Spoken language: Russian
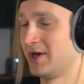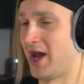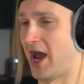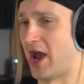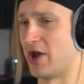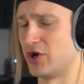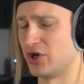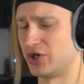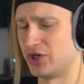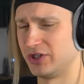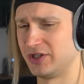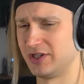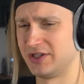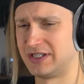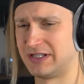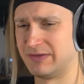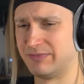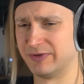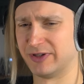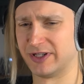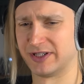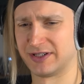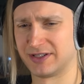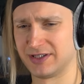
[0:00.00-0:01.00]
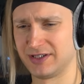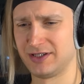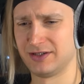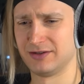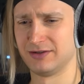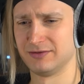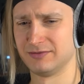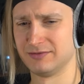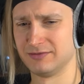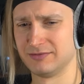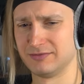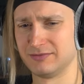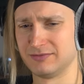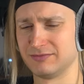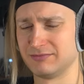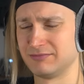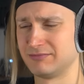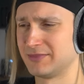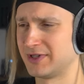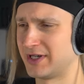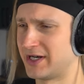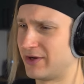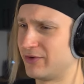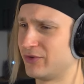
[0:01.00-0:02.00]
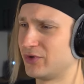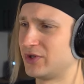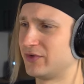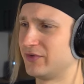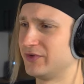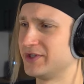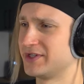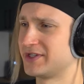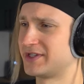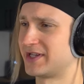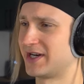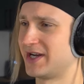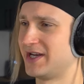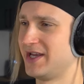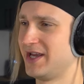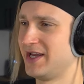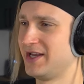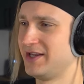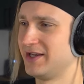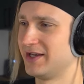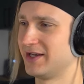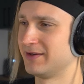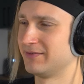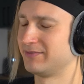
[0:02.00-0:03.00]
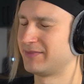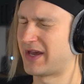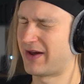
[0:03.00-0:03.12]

ощущение теплоты, хорошего настроения.